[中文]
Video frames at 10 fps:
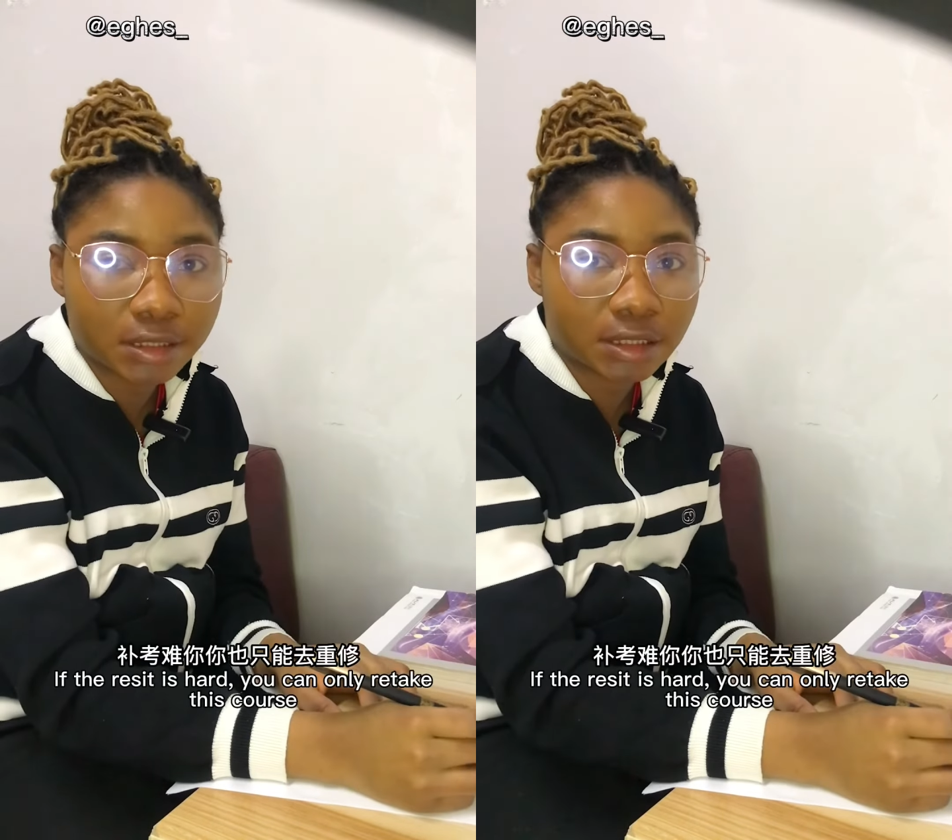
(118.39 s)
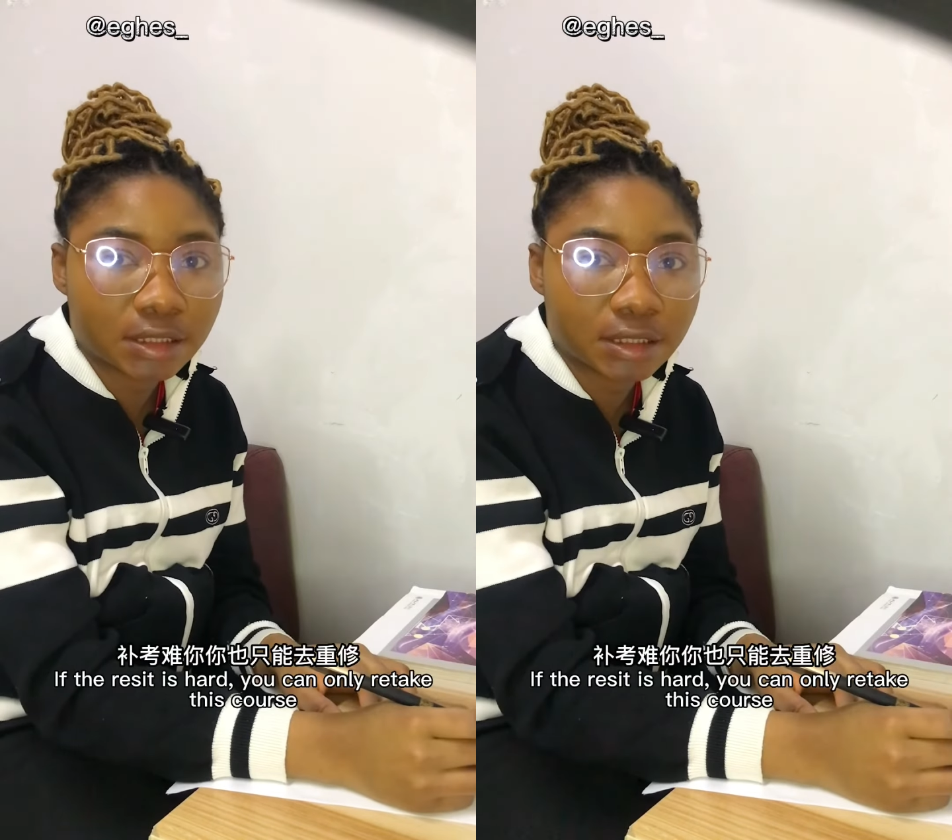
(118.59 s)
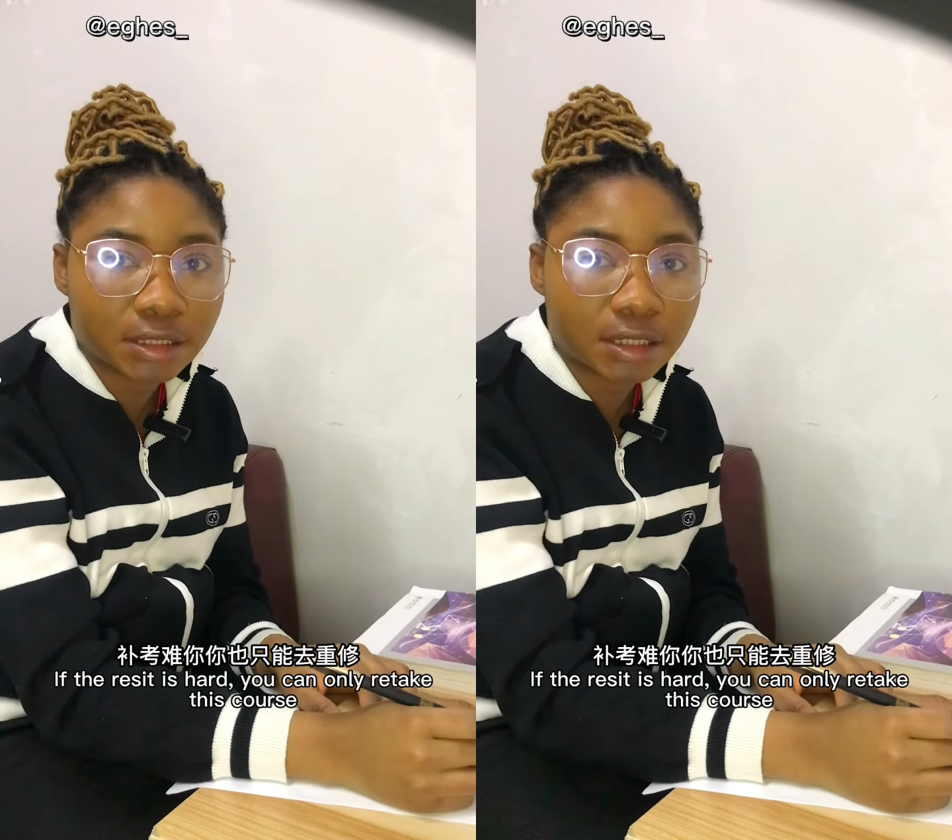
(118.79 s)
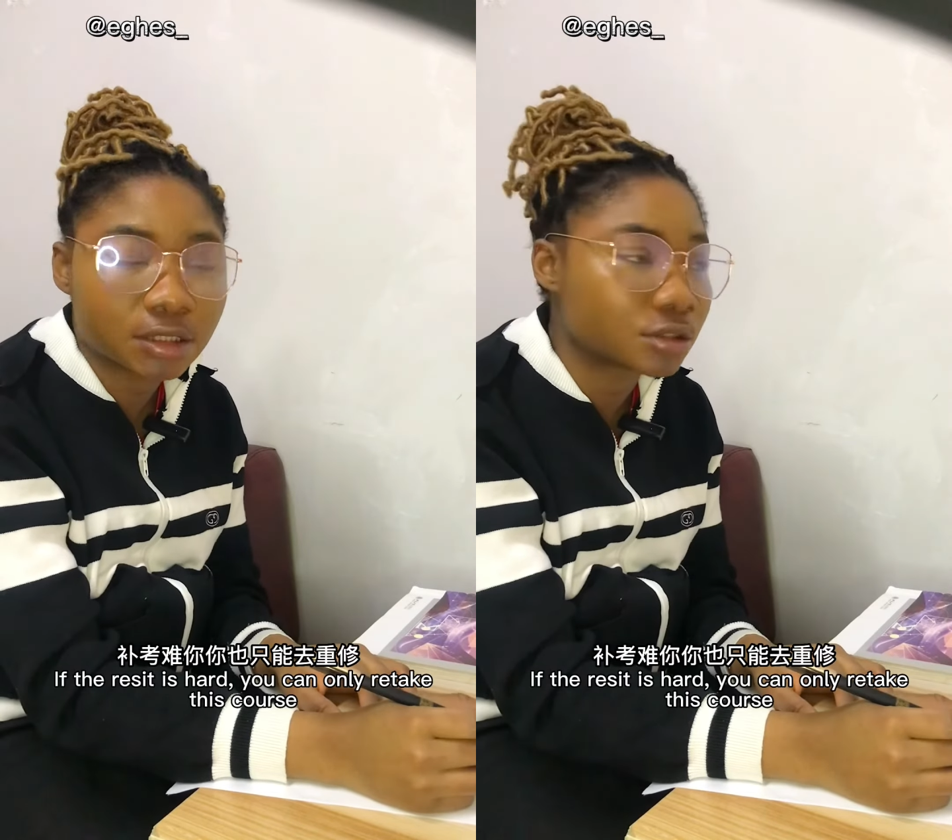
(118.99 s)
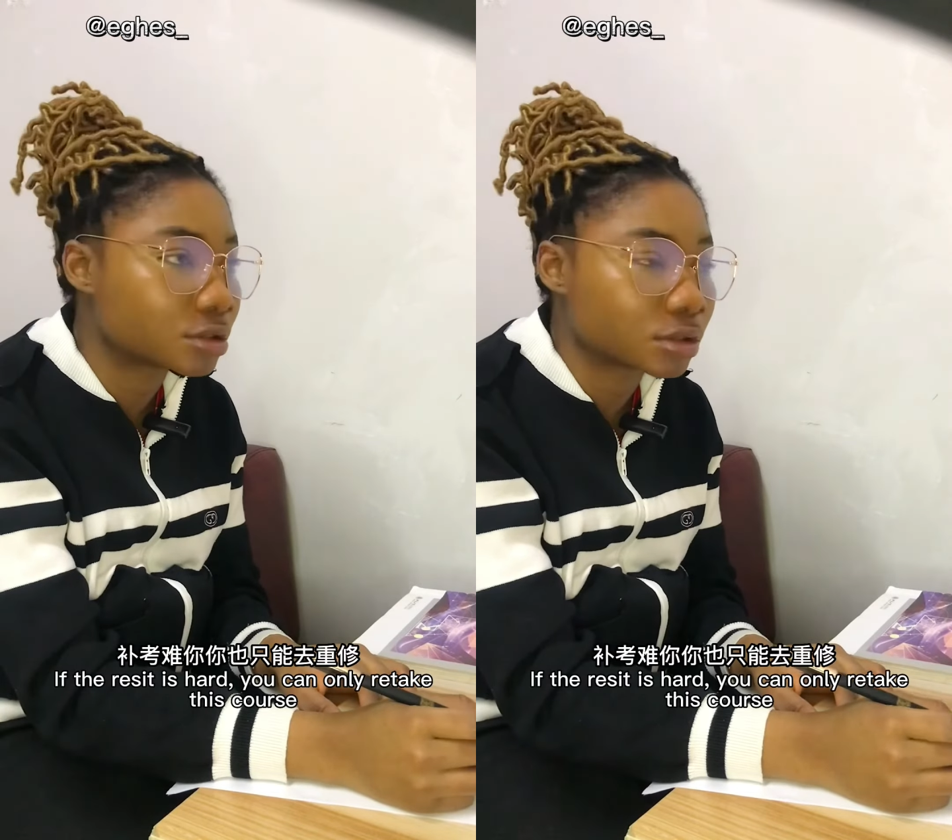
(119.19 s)
你你也
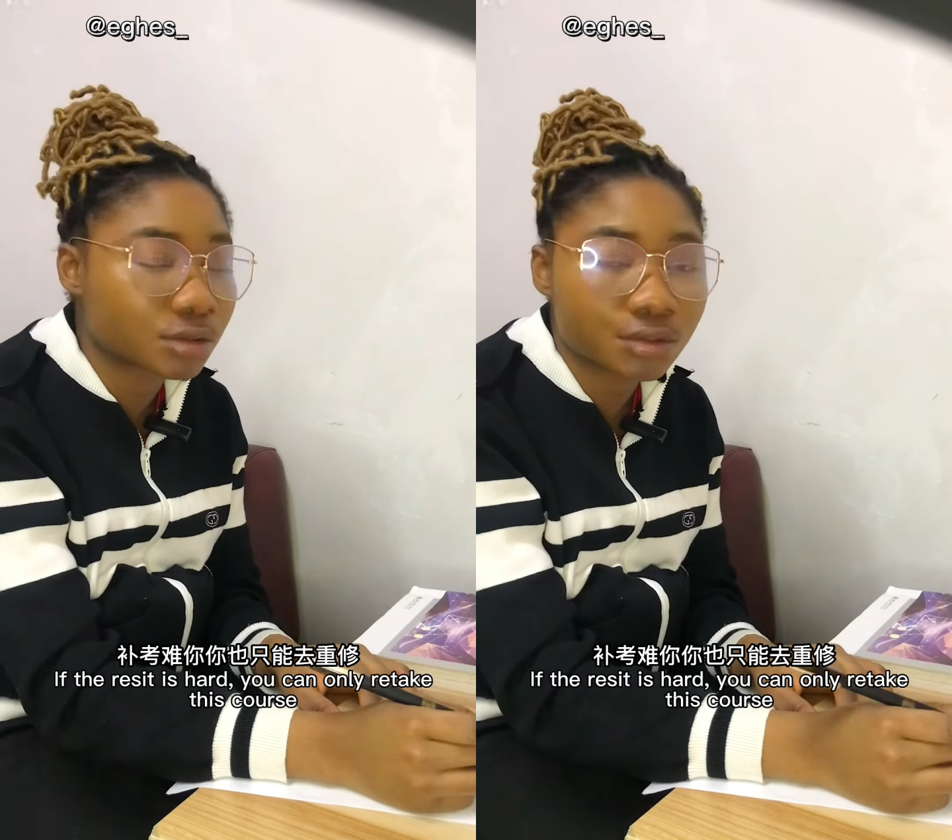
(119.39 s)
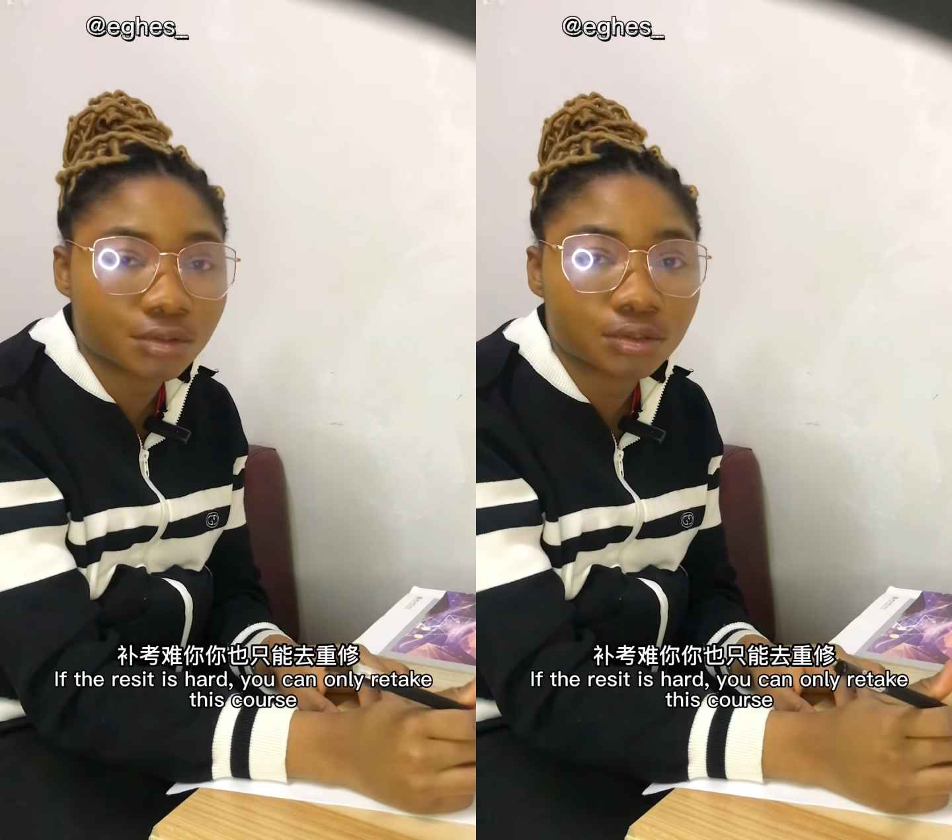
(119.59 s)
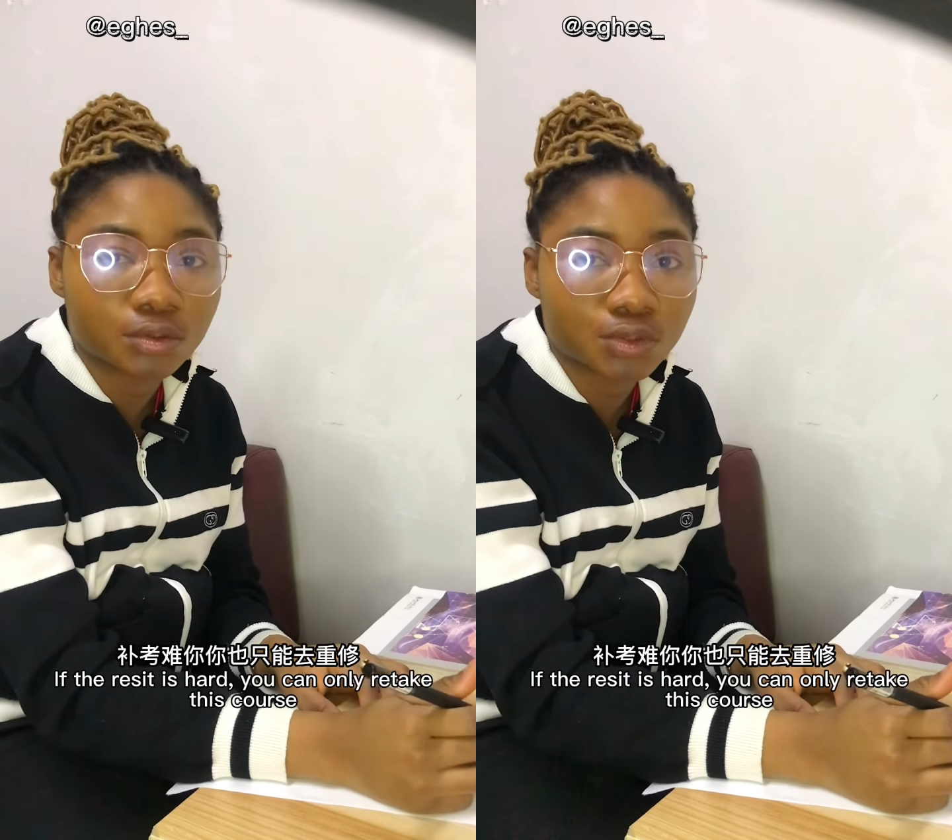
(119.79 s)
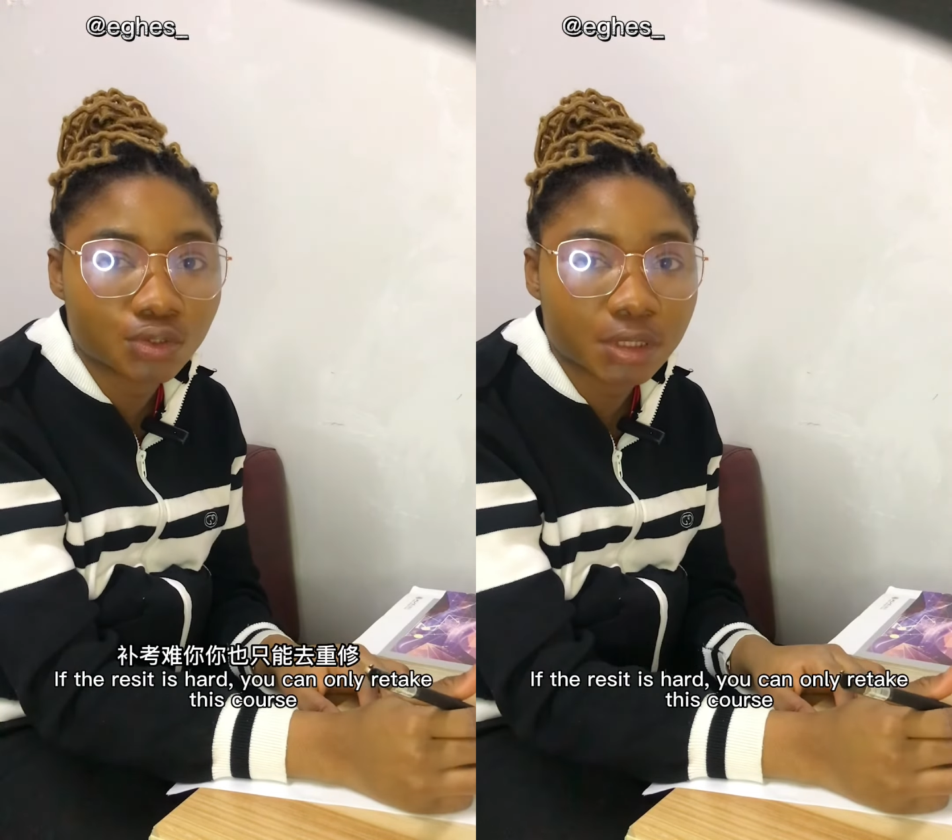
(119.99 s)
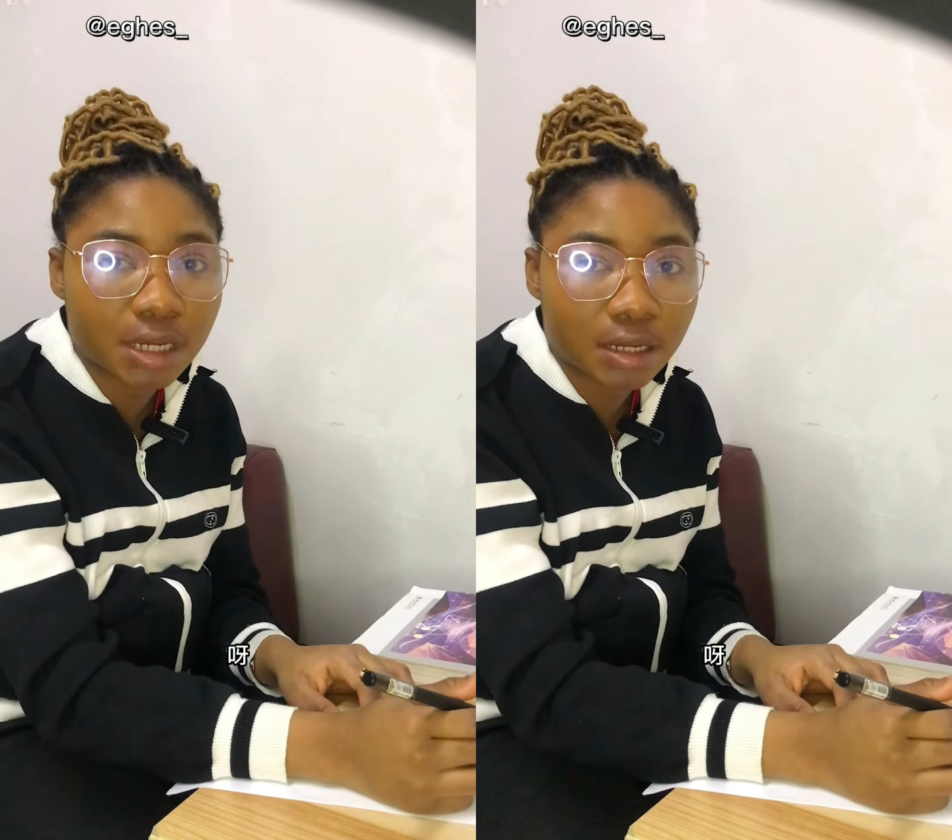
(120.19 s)
只能去重
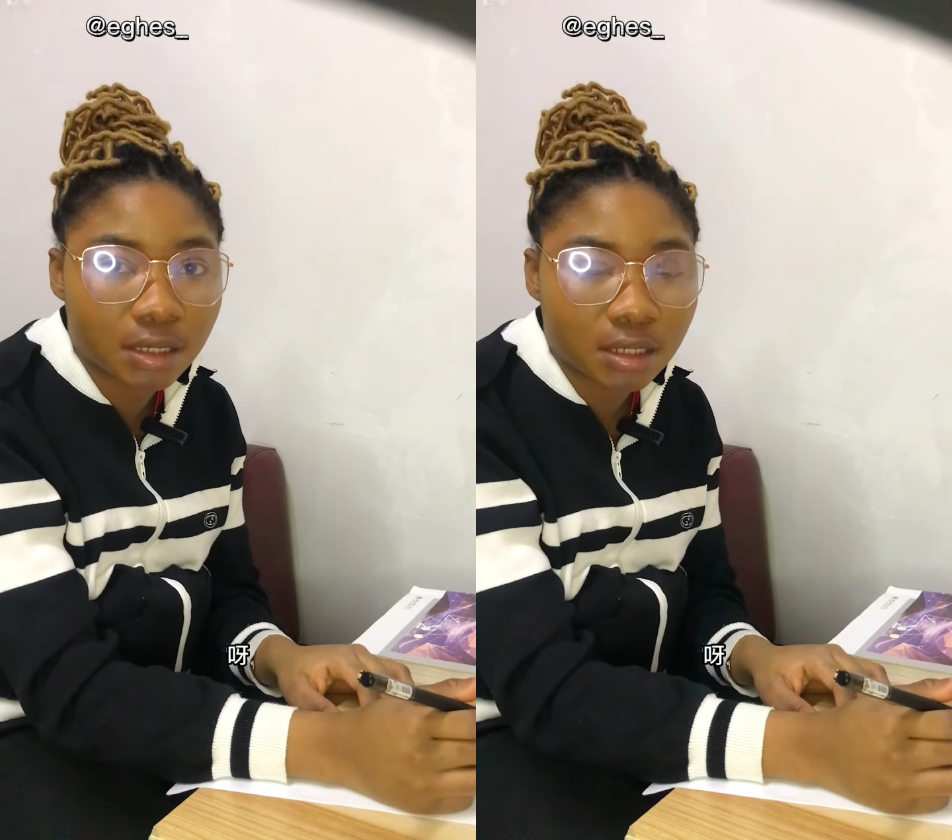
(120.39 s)
修呀，